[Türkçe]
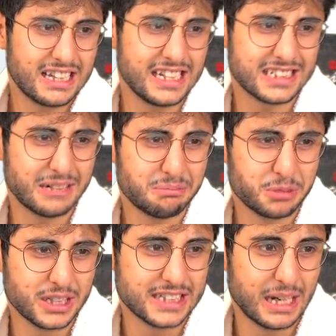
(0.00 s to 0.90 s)
Arkadaşlar
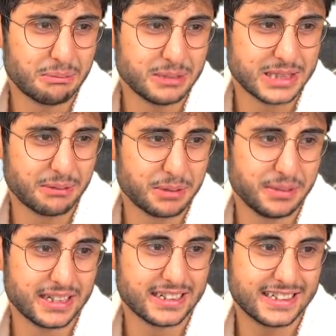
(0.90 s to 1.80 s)
bu gece yapmayacağım
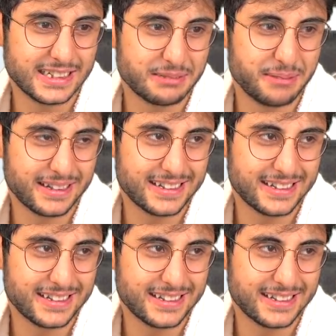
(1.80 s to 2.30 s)
gibi yarınki yayını